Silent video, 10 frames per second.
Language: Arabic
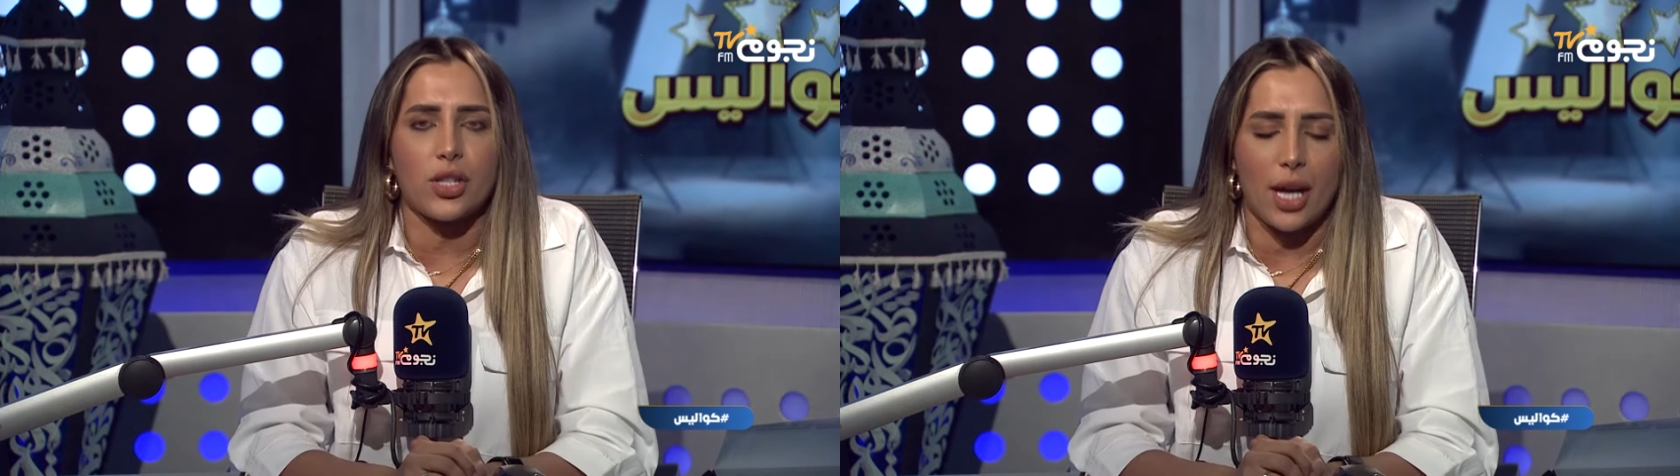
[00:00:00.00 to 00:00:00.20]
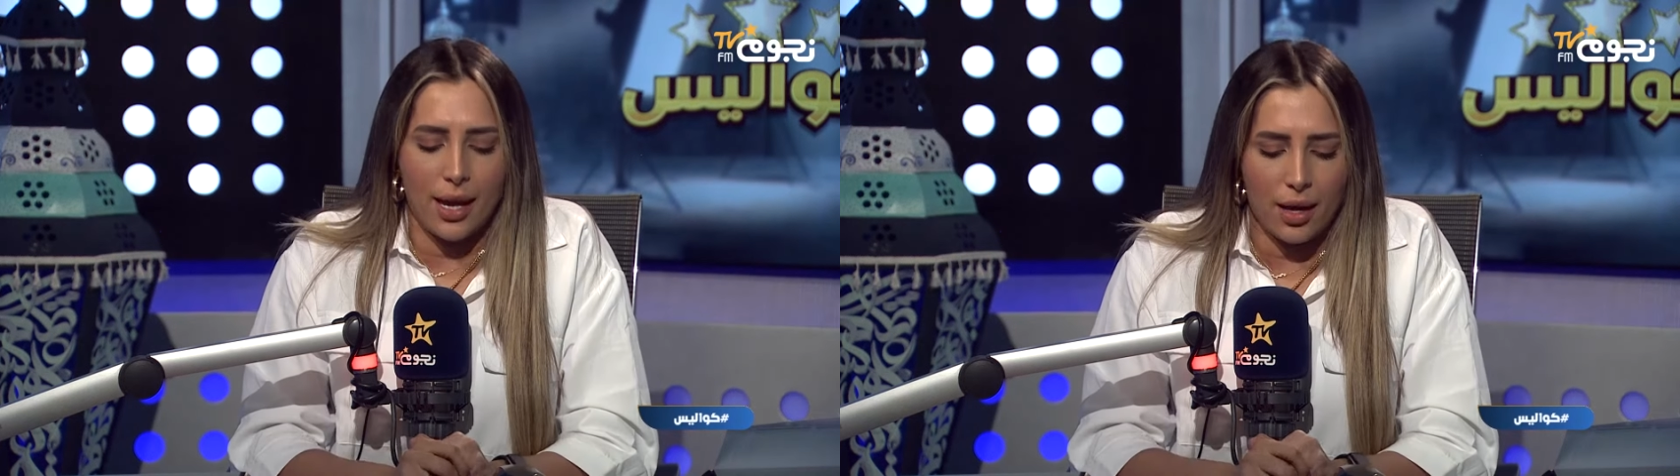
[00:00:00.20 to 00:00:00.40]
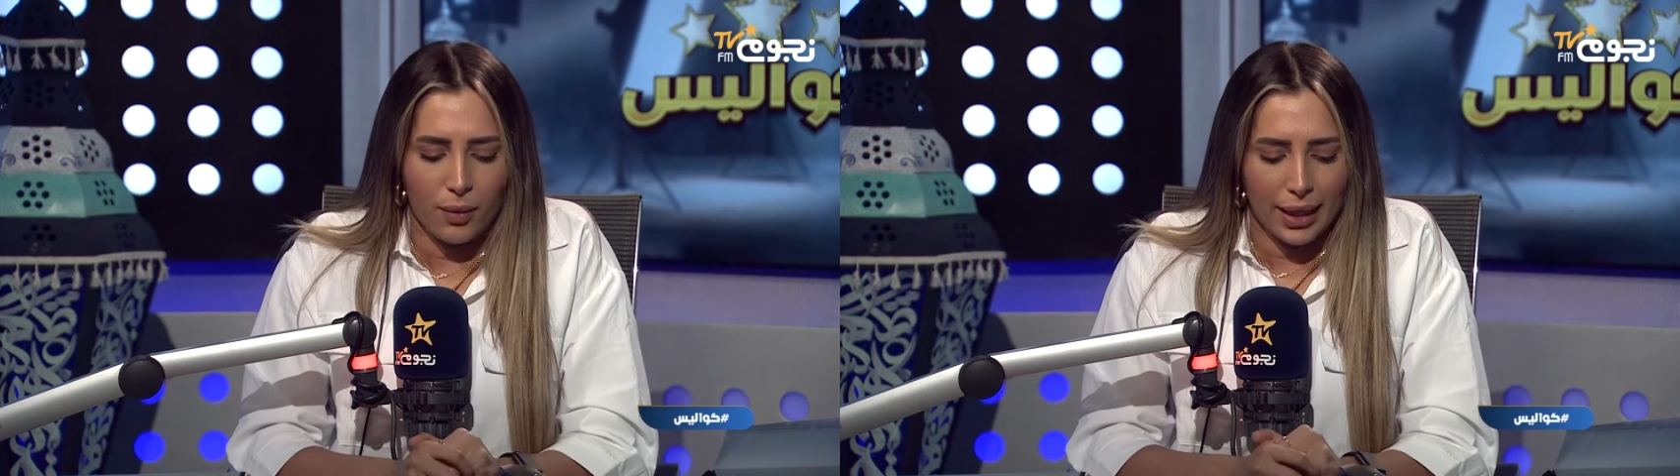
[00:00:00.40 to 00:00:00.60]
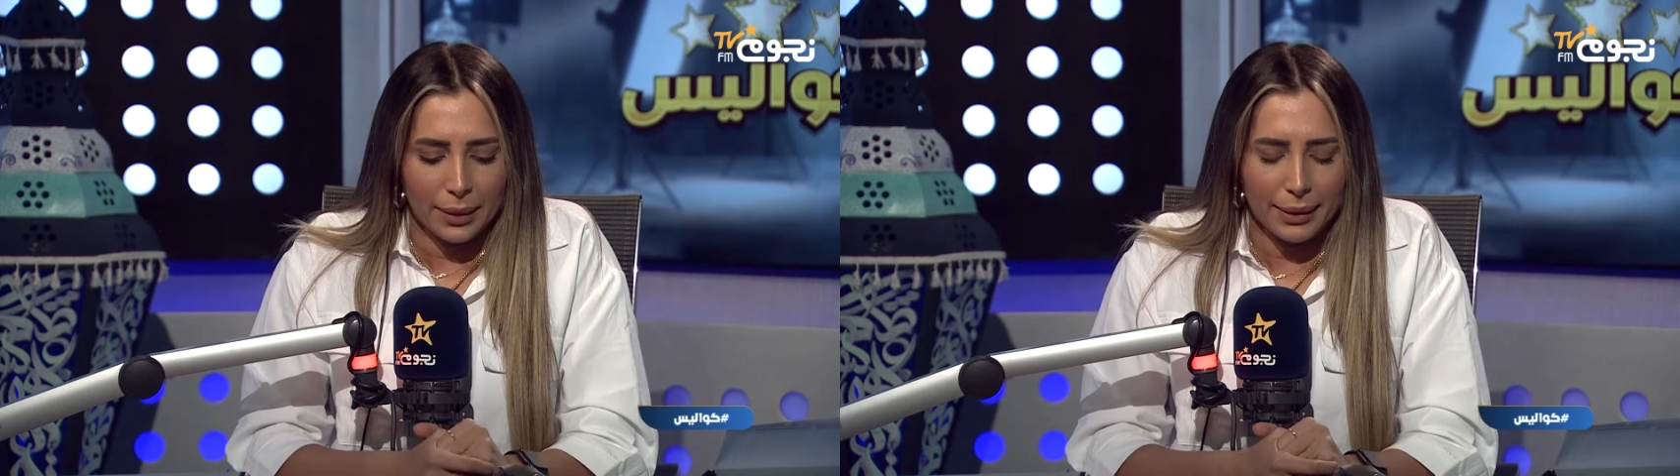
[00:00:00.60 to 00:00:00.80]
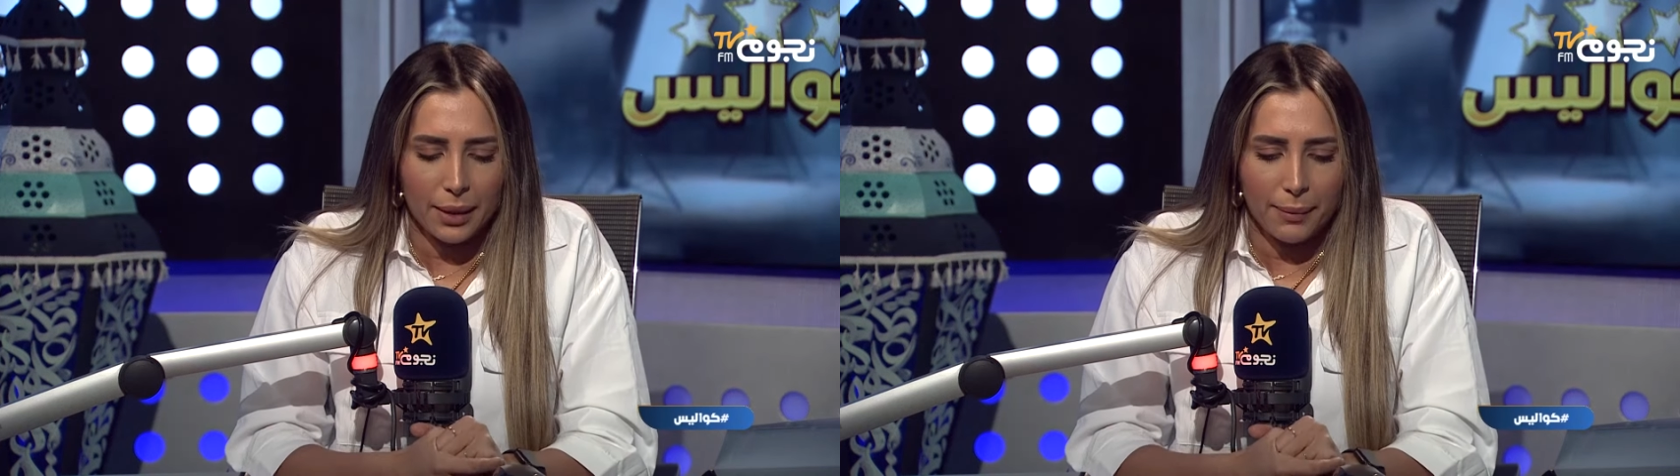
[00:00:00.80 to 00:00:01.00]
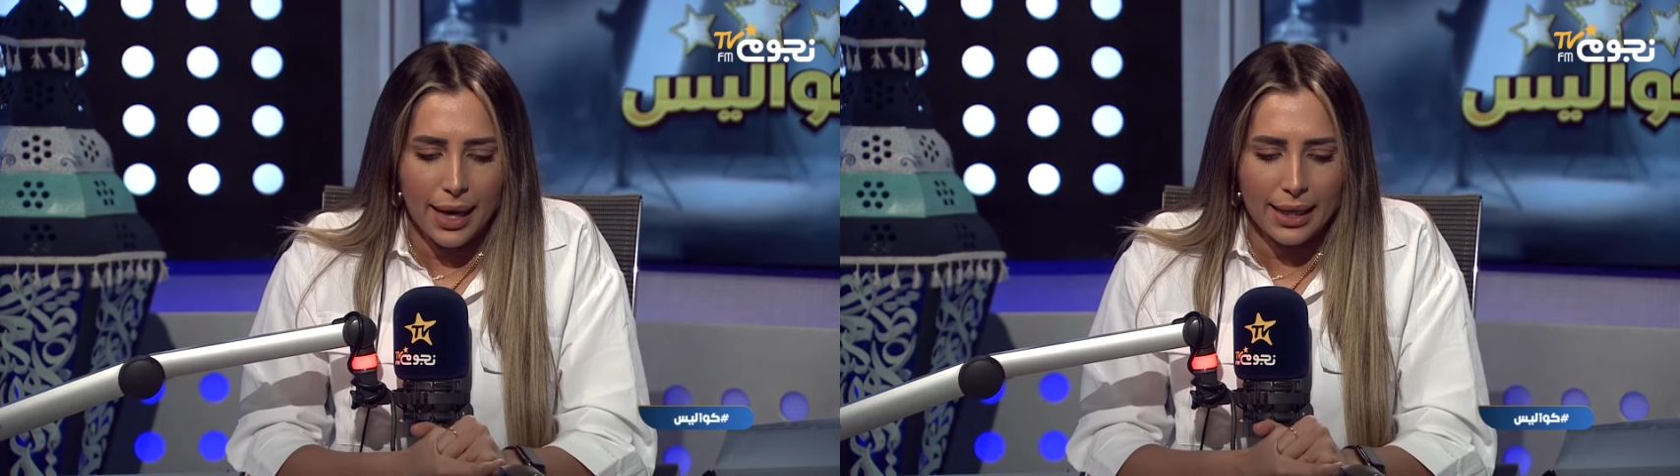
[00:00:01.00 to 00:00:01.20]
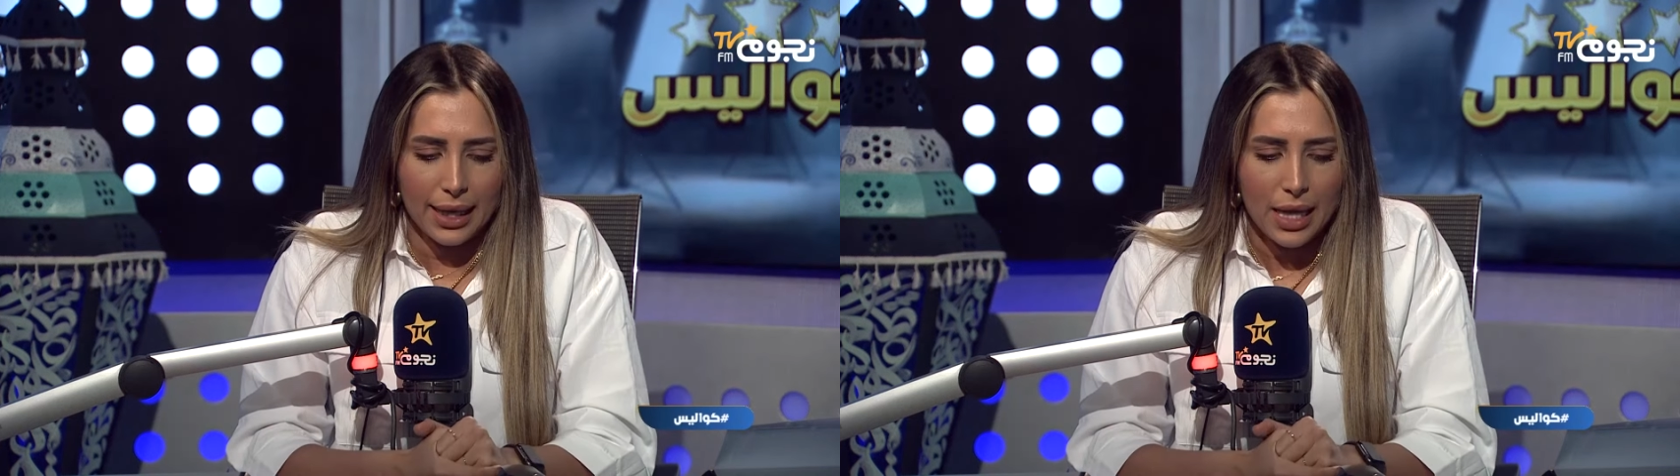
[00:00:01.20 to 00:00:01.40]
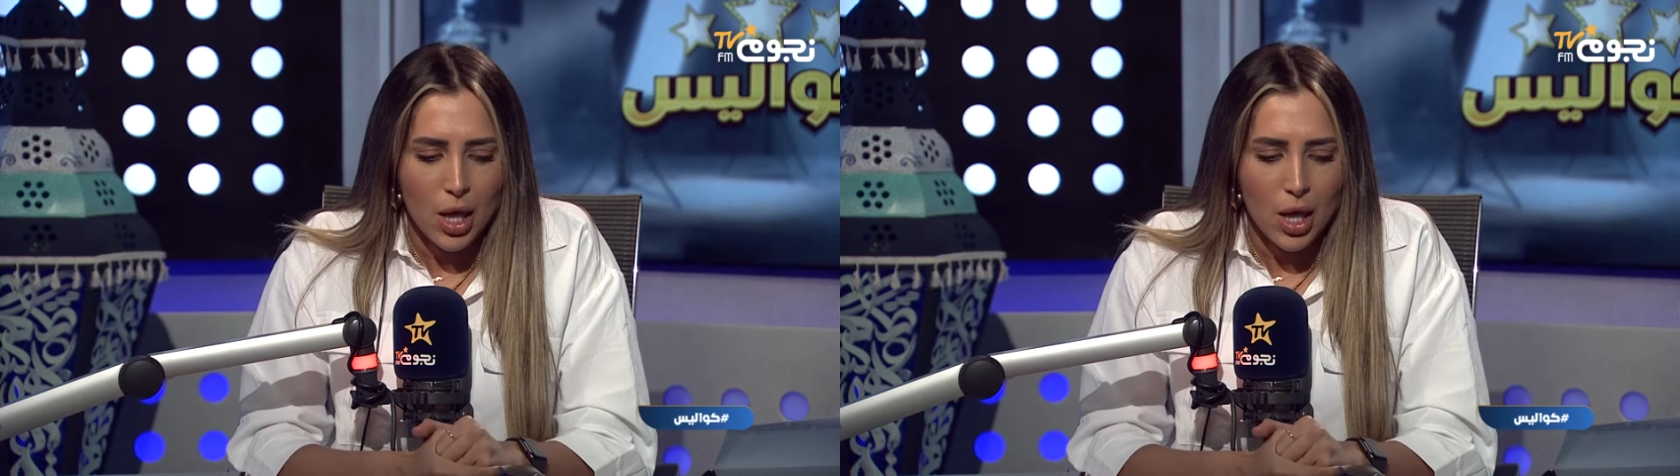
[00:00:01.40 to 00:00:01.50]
شقه وعتبات البهجه